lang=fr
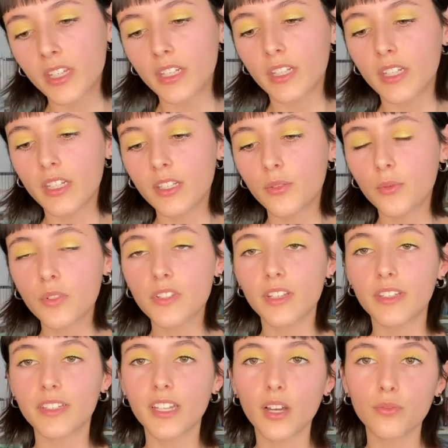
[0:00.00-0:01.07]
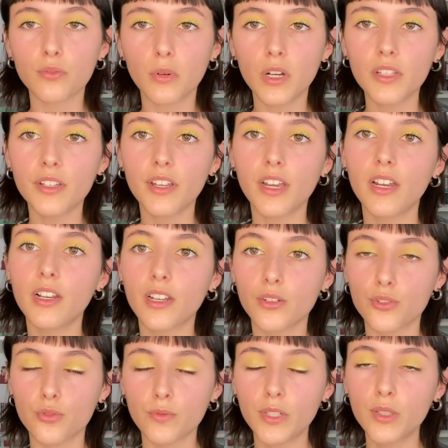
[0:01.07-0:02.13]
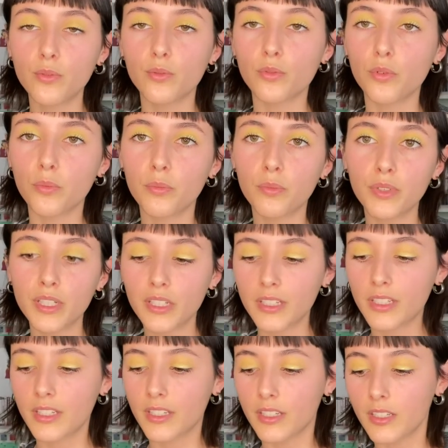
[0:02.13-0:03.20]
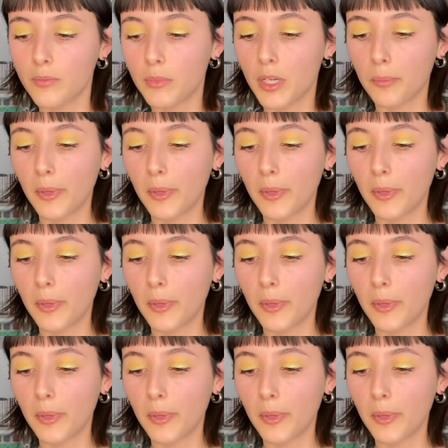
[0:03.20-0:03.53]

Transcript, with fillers: Et donc cette guerre froide, elle induit une paix qui est bah,